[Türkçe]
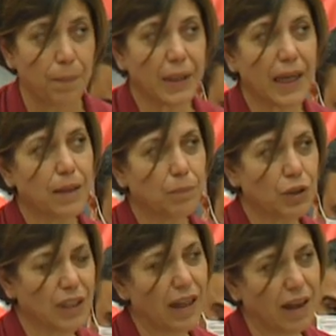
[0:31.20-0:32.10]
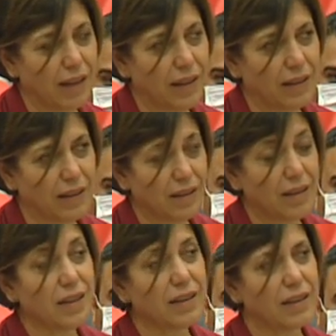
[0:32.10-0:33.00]
Bir kere bu silahların
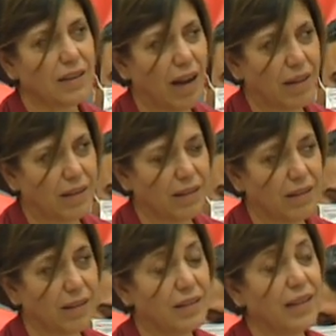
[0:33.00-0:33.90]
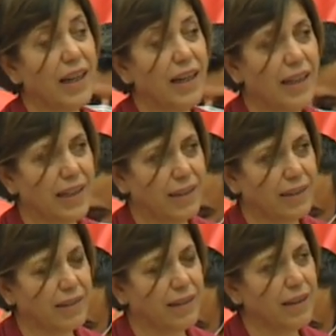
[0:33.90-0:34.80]
nasıl dağıtıldığı, nerelere
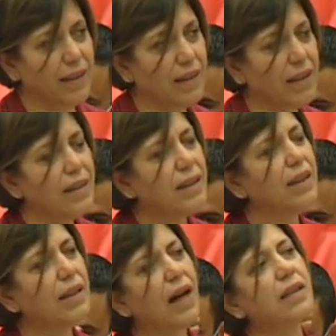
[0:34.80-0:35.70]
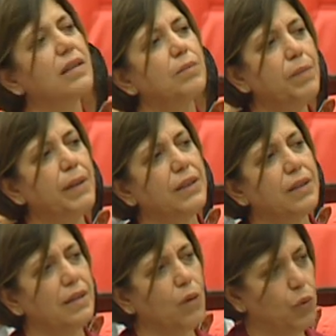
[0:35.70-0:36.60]
gittiği yıllardır bu
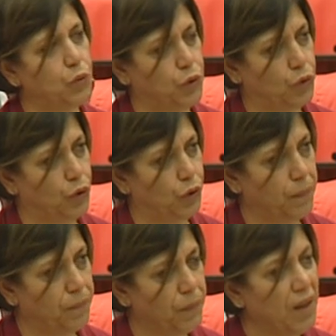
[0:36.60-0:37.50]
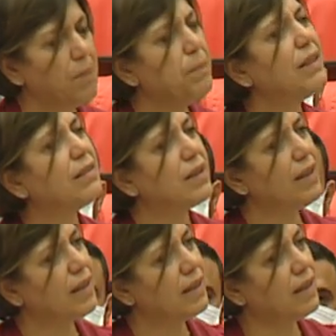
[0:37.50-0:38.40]
mecliste konuşuluyor. MİT
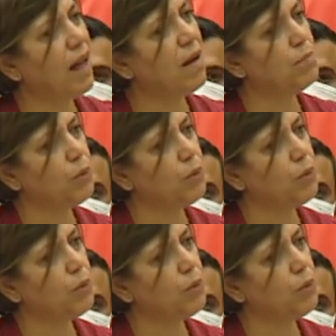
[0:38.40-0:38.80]
tırlarından